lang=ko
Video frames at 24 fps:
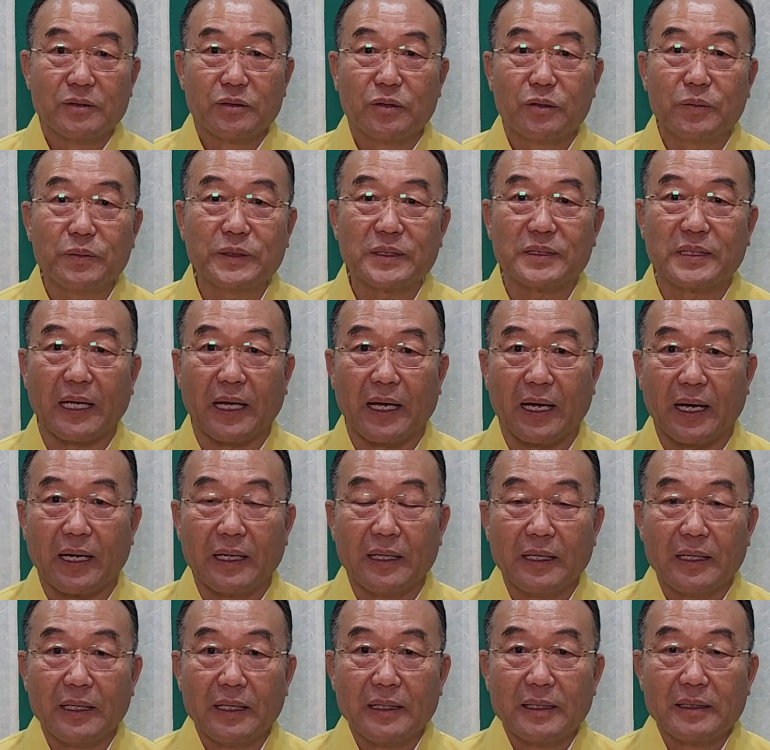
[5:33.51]
두 번째
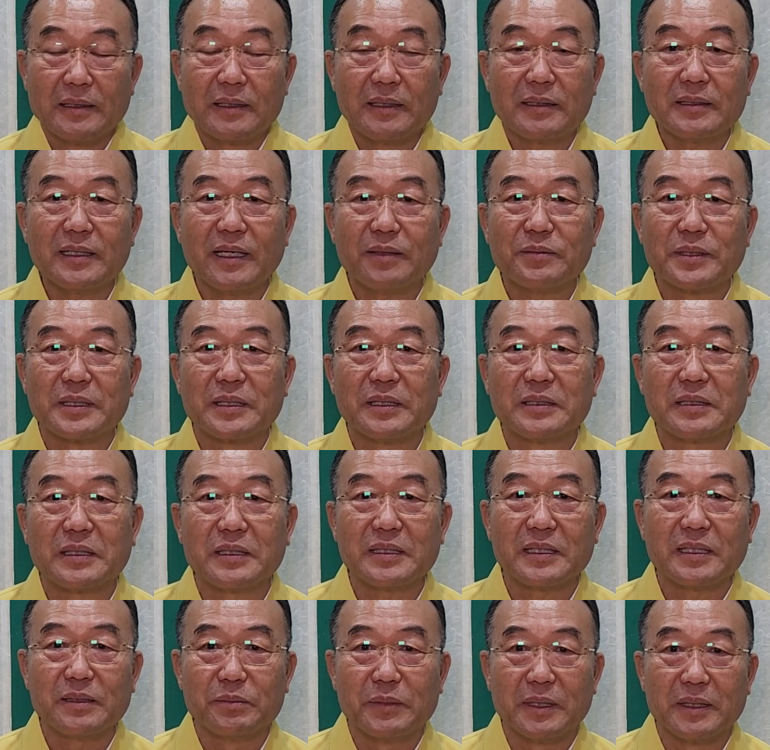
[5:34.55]
성당
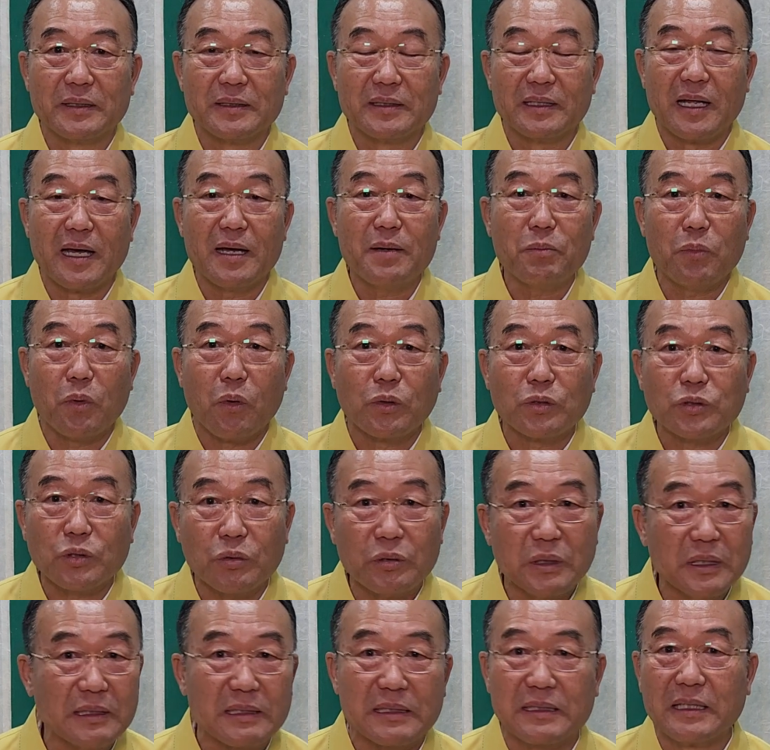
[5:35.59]
서성님은 내
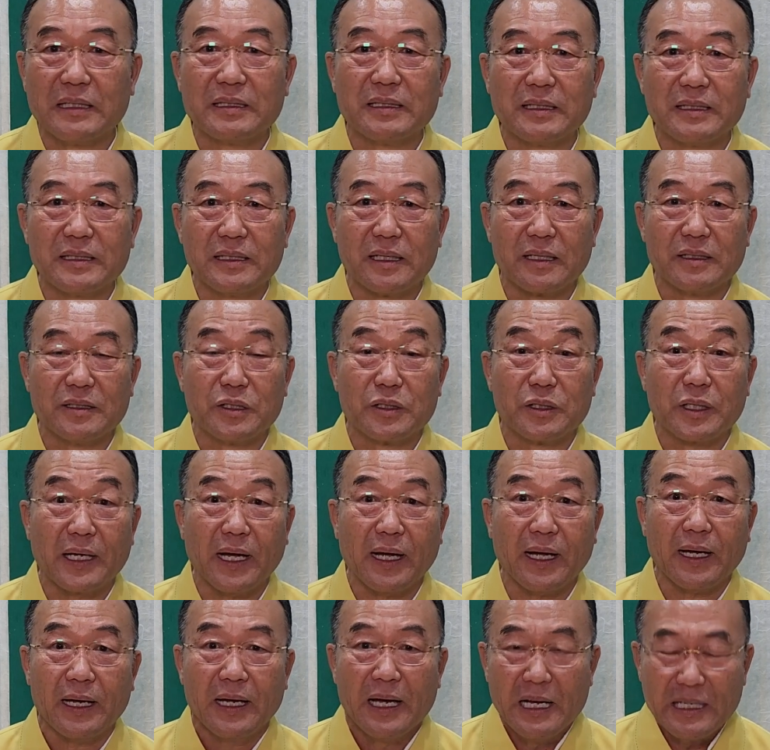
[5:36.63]
목소리를 듣는 일을
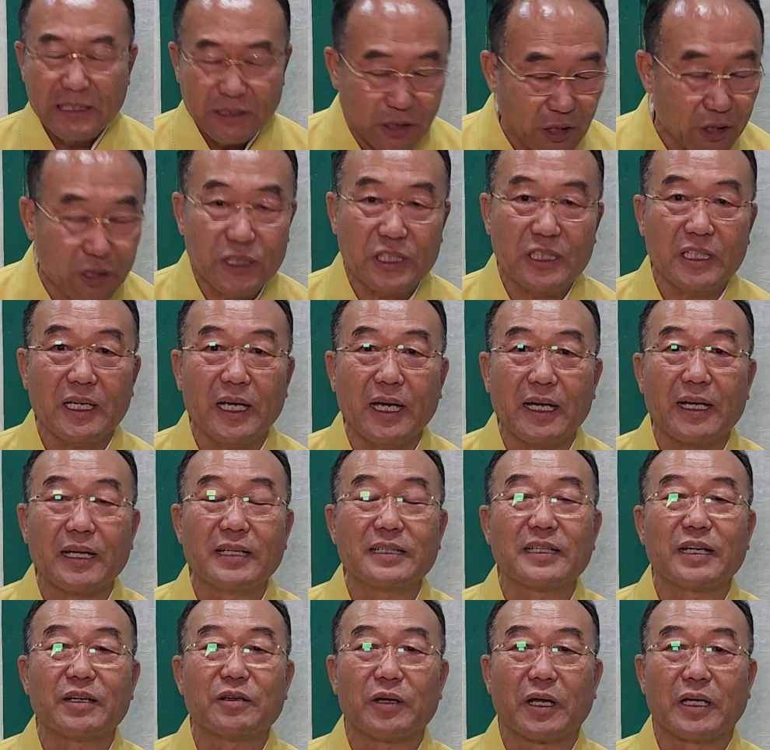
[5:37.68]
어떻게 즉시
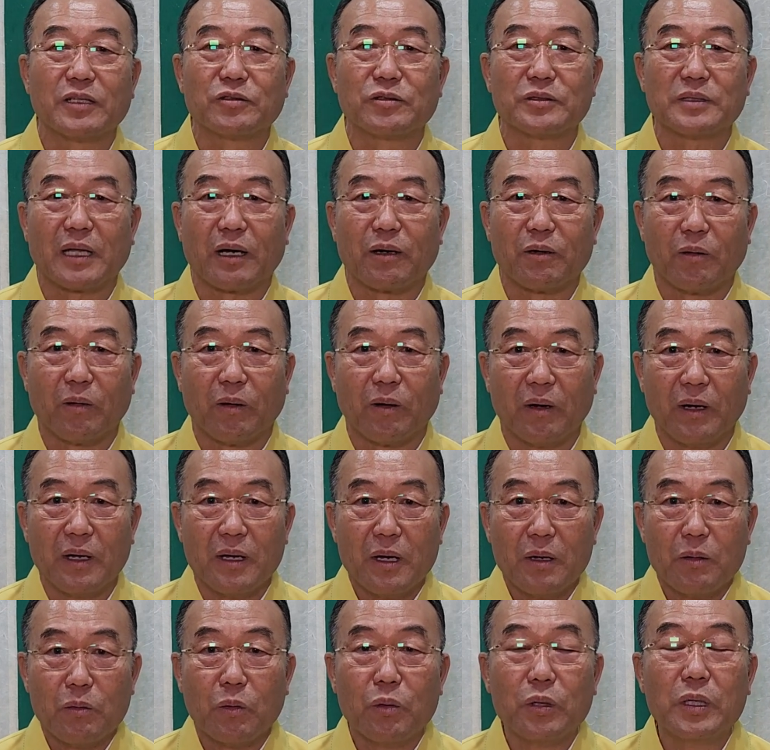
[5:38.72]
해결대로 해준다고
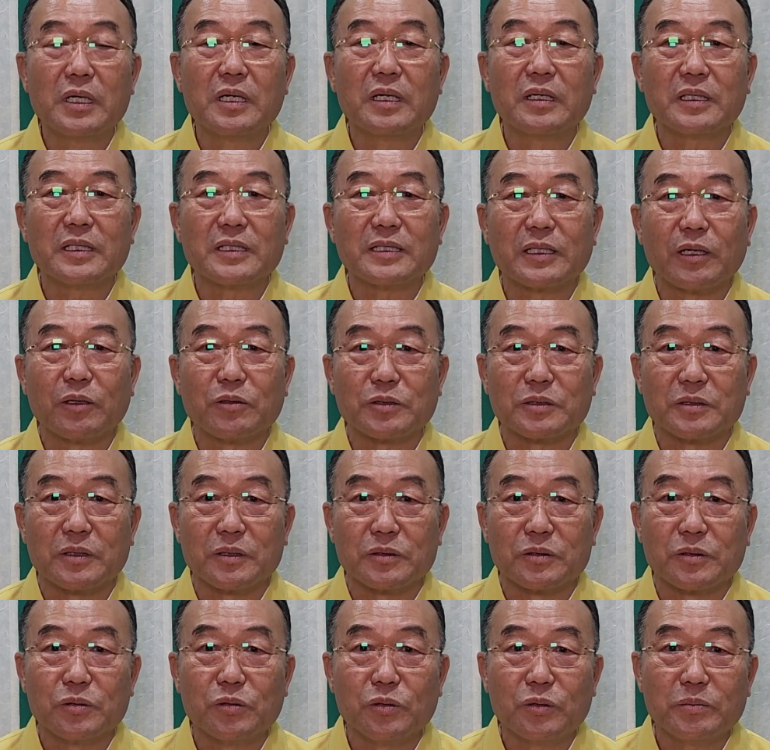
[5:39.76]
원력을
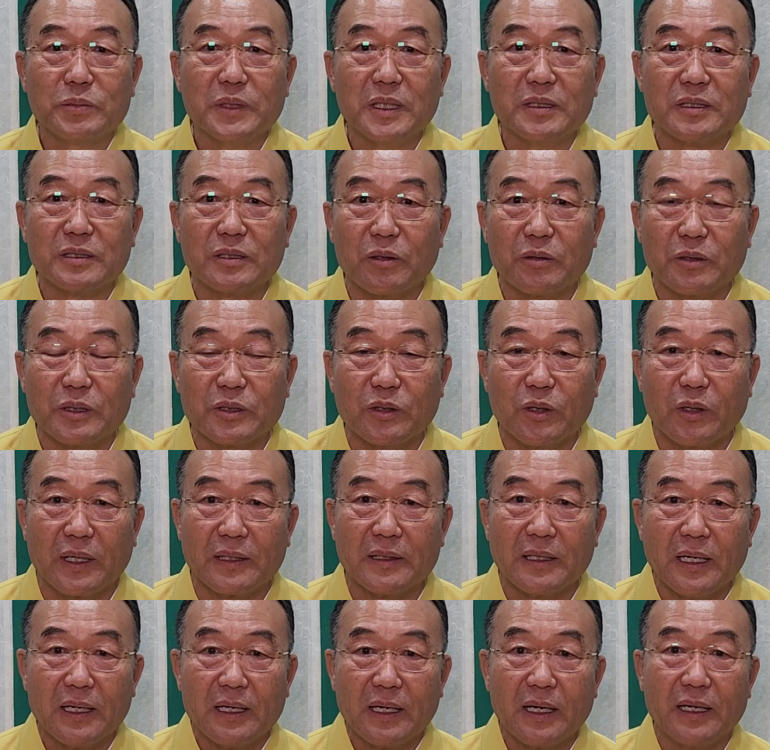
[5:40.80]
세워서 수없는 세월
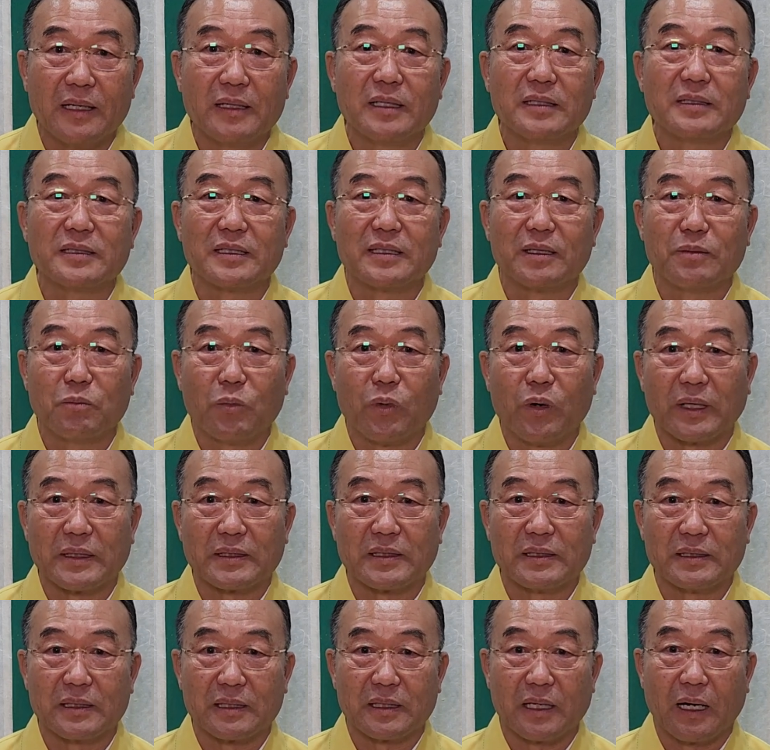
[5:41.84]
동안 에너지를
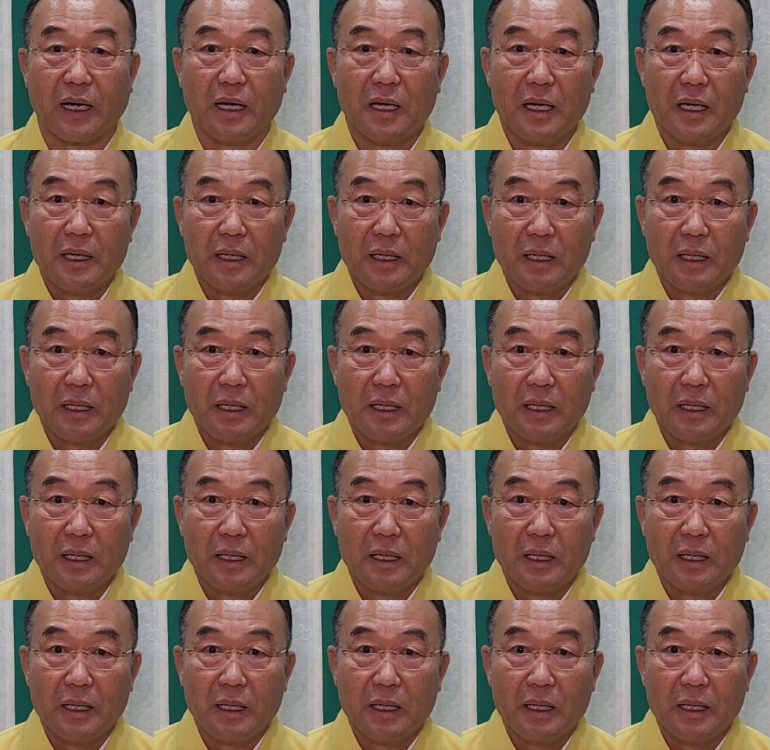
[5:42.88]
모았으니까